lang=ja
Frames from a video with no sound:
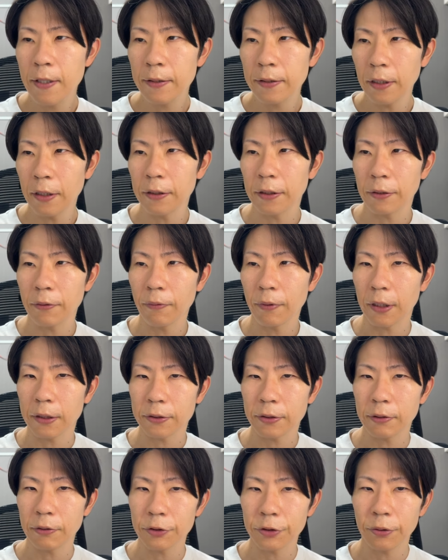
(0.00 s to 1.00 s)
なんで今回
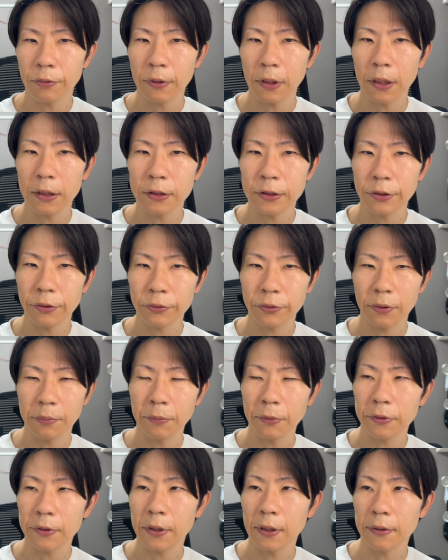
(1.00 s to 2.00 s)
それを紹介しようと
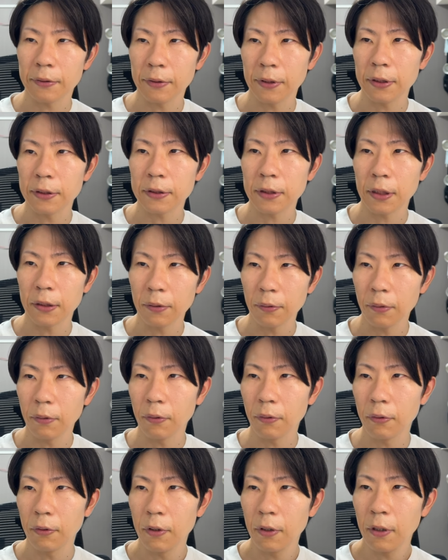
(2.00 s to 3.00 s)
思ってるんですけ
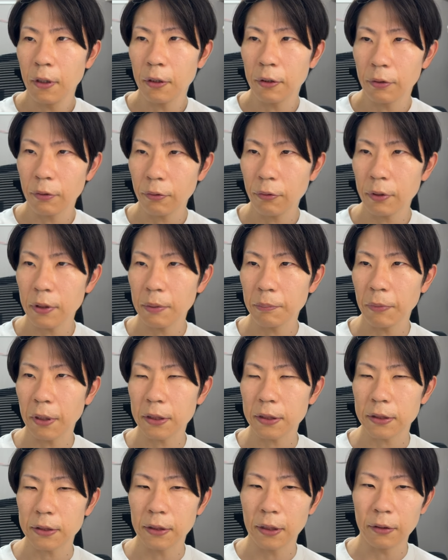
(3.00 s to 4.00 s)
どどこに
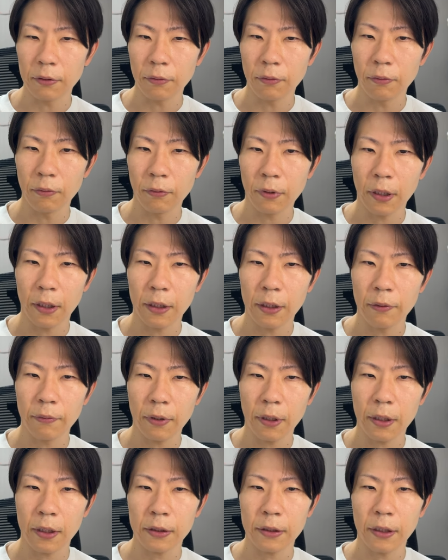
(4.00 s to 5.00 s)
まずあのお金を
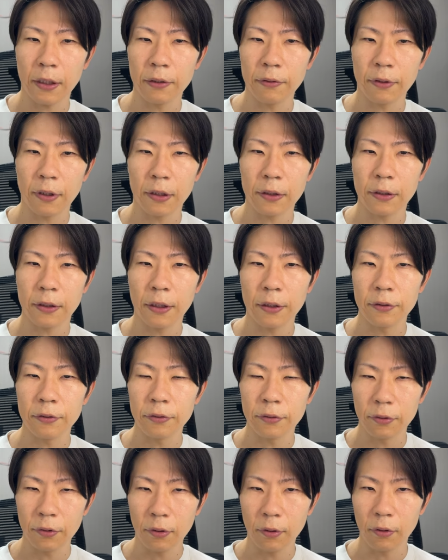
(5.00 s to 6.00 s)
かけているかってい
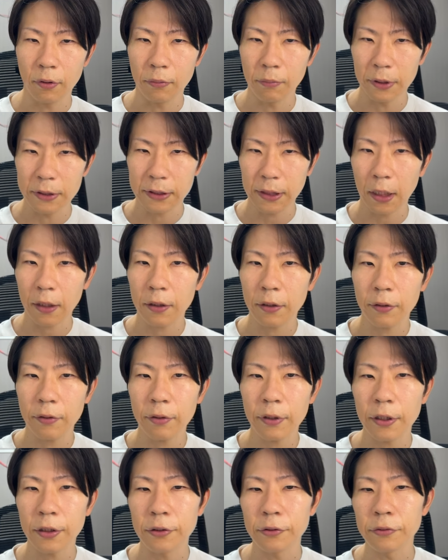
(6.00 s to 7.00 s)
うと、まあ、ざっ
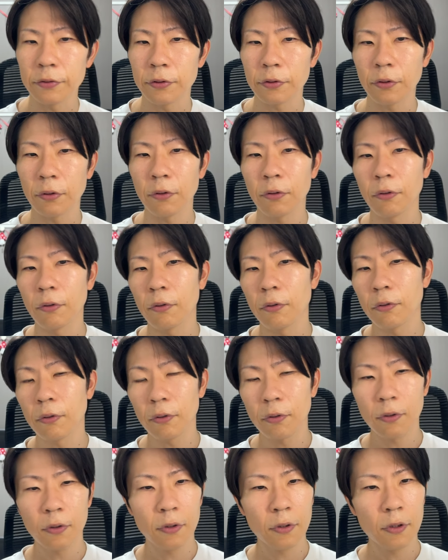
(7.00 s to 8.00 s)
くり言うと
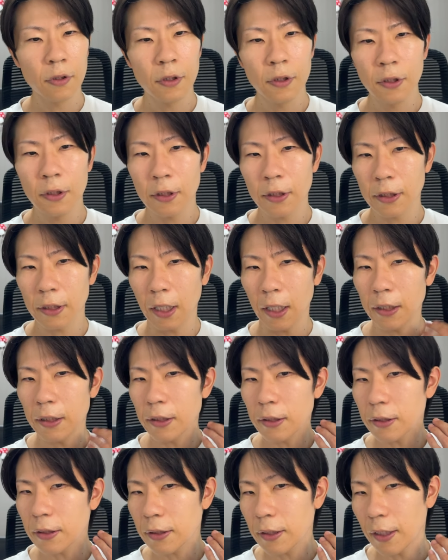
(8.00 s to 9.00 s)

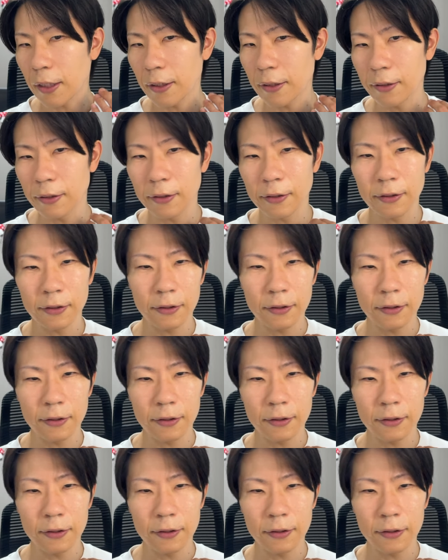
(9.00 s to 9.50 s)
外見